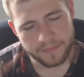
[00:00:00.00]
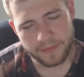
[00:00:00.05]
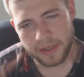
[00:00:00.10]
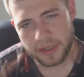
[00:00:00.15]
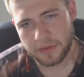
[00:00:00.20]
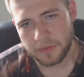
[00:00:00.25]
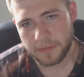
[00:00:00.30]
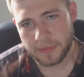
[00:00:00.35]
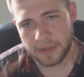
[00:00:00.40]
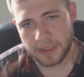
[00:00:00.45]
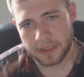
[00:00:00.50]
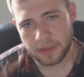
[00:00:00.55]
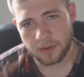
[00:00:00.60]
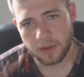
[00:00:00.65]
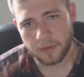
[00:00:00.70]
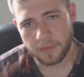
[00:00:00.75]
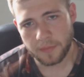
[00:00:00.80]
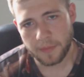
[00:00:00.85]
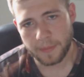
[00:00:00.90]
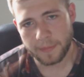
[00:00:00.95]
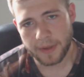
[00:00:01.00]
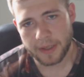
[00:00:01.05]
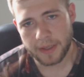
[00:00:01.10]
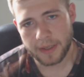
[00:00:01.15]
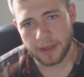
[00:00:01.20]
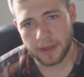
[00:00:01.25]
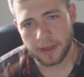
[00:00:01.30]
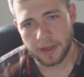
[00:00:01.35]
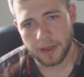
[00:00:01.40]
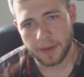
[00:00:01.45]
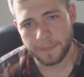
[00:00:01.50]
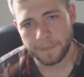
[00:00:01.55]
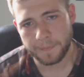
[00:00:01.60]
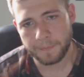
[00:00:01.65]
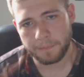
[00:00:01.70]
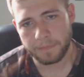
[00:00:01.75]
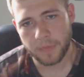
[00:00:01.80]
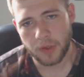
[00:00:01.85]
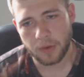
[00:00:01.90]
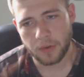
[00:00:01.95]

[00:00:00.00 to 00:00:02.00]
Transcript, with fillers: will ich unbedingt noch auf meinem Kanal haben.